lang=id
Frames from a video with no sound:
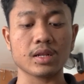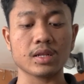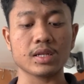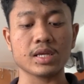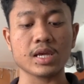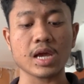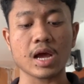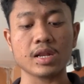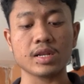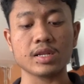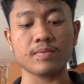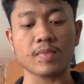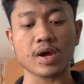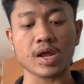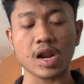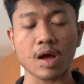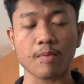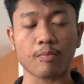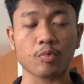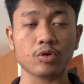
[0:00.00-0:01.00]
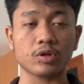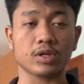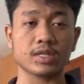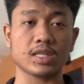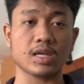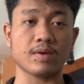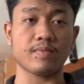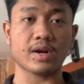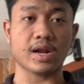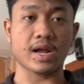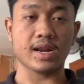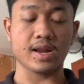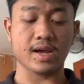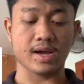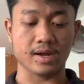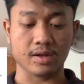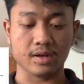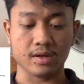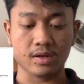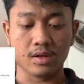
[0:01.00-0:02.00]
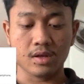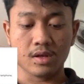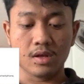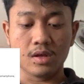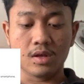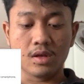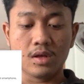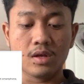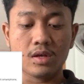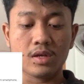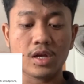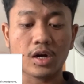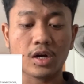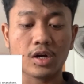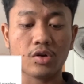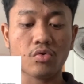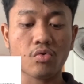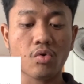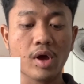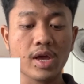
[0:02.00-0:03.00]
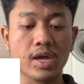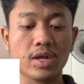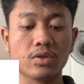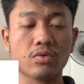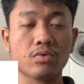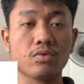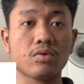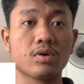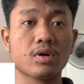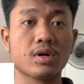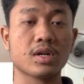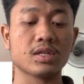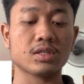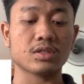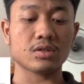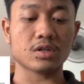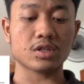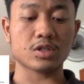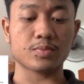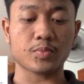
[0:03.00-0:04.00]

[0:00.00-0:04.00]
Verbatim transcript: di dimanapun kita berada. Yang kedua yaitu resource